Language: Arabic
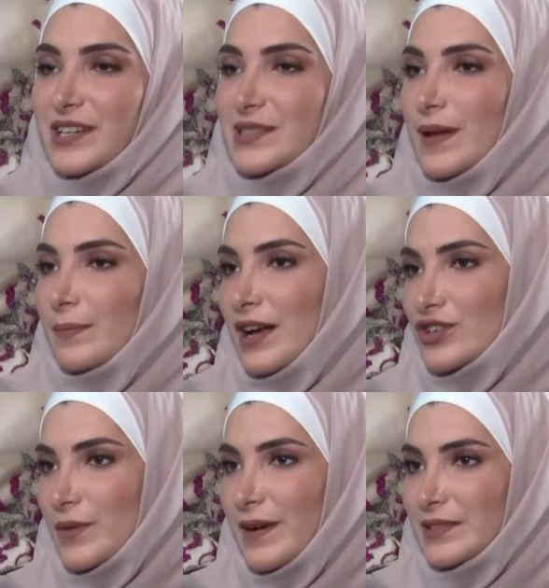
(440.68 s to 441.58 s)
بالنسبه
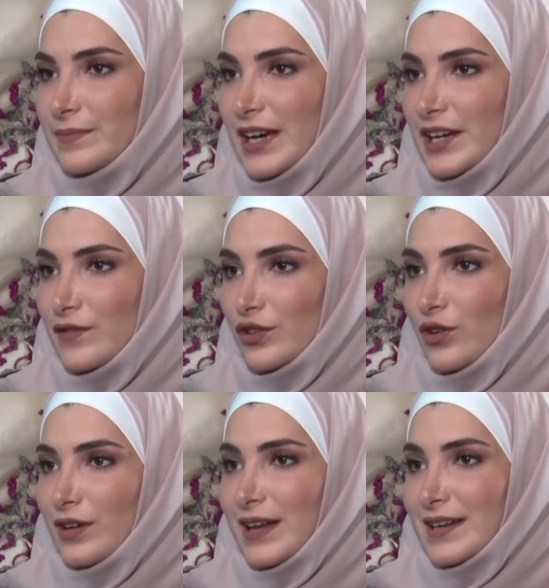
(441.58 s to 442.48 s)
للمحجبات بنعرف
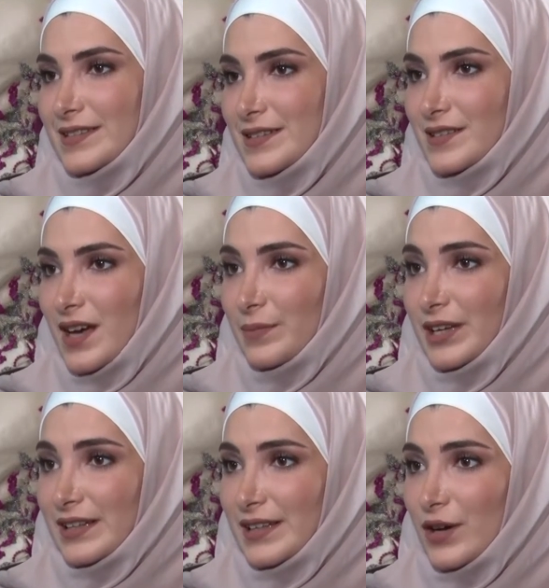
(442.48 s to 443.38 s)
انه هن كثير صعب
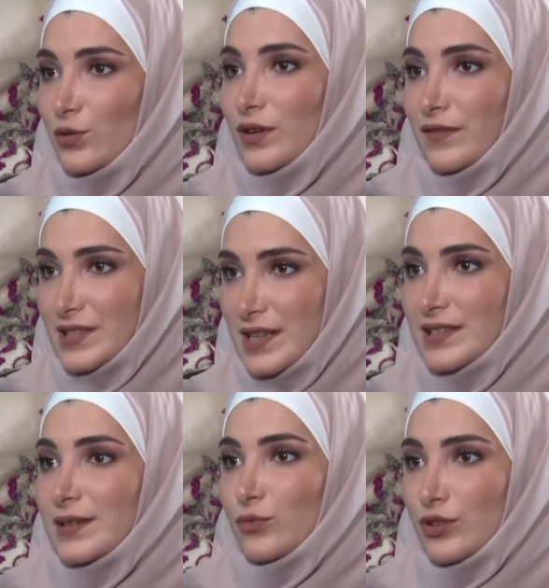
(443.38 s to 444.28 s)
يختاروا
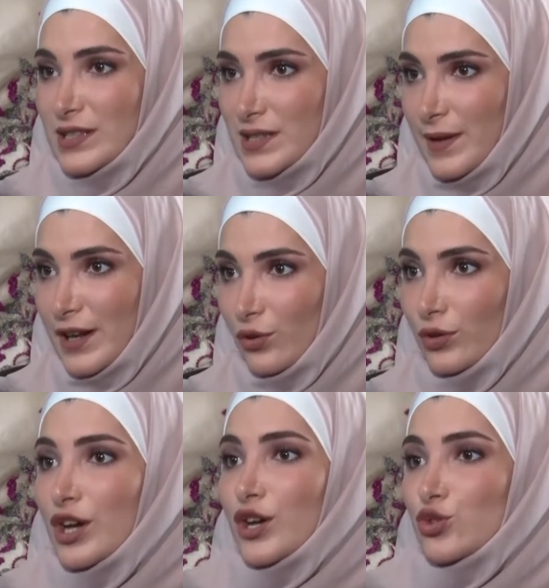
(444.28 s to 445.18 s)
الفساتين المناسبه لهم
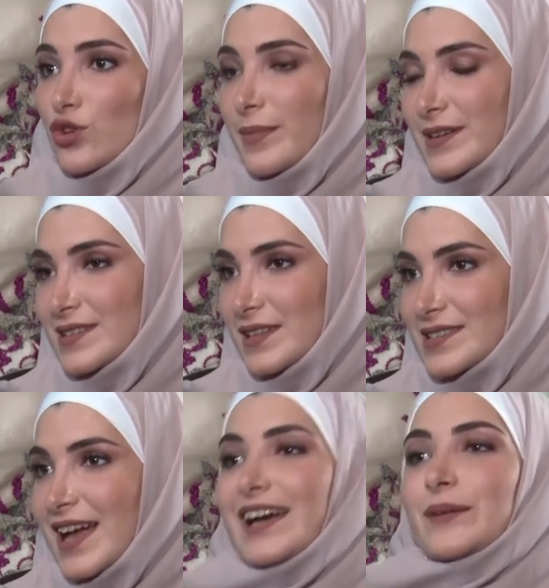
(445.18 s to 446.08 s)
شو ابرز
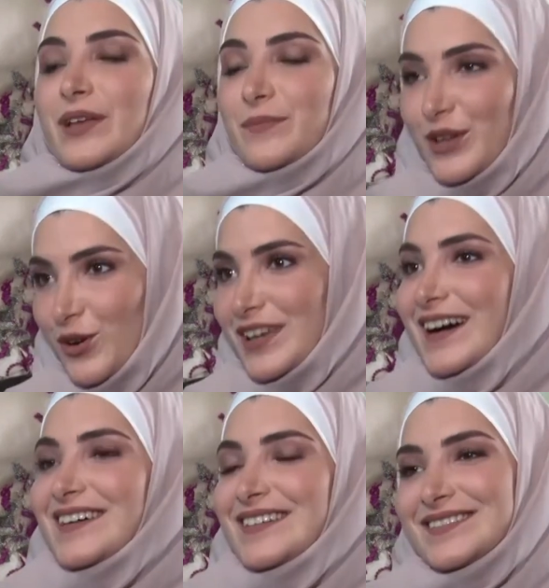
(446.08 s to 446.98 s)
النصائح اللي بتقدمي لهم
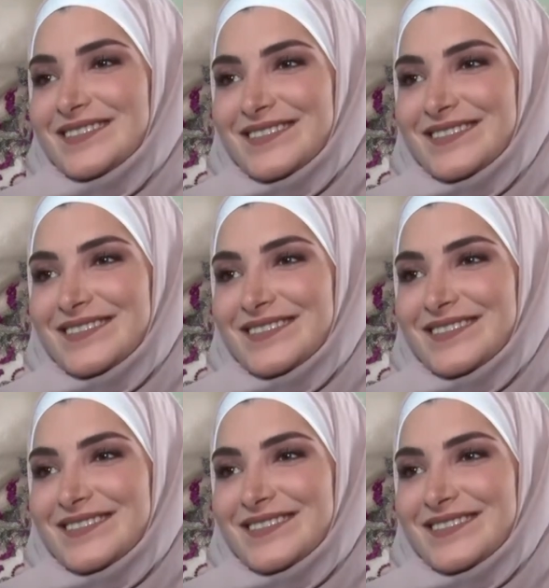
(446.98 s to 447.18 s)
اياها